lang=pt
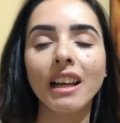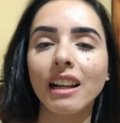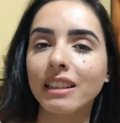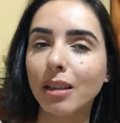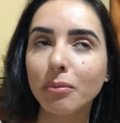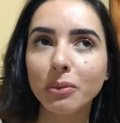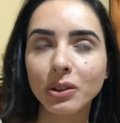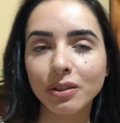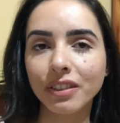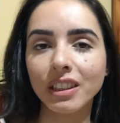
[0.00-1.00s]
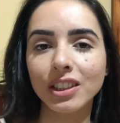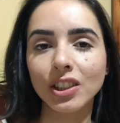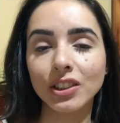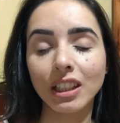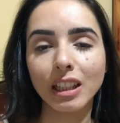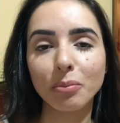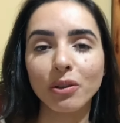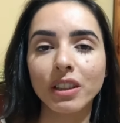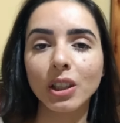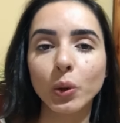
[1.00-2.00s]
Ela tá muito feliz, gente, ela tá
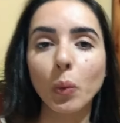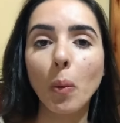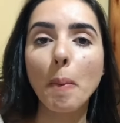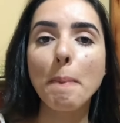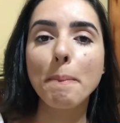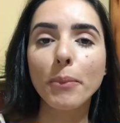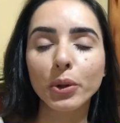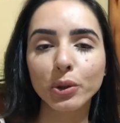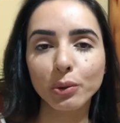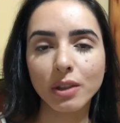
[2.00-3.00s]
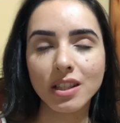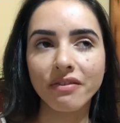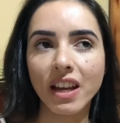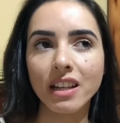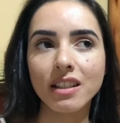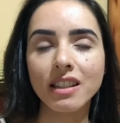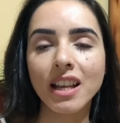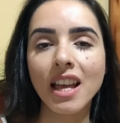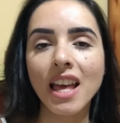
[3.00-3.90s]
aproveitando muito as férias.